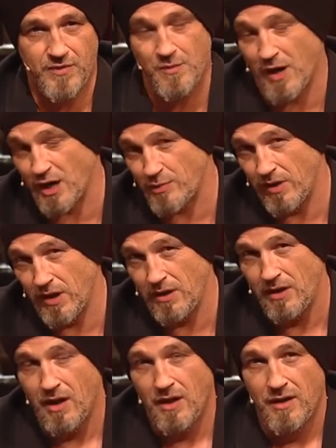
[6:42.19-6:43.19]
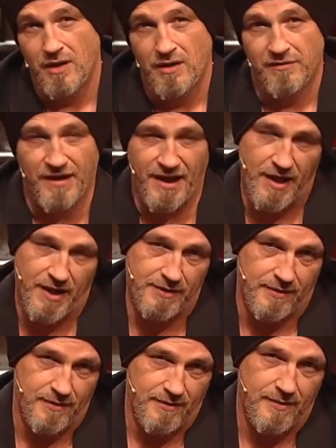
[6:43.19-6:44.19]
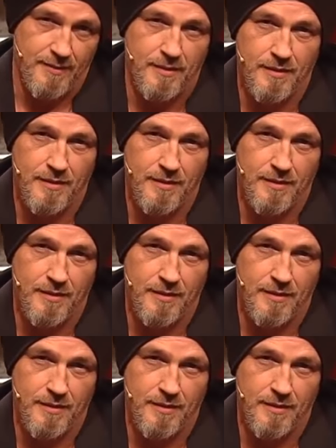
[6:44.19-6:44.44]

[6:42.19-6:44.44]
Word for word: Zum Beispiel Weihnachten.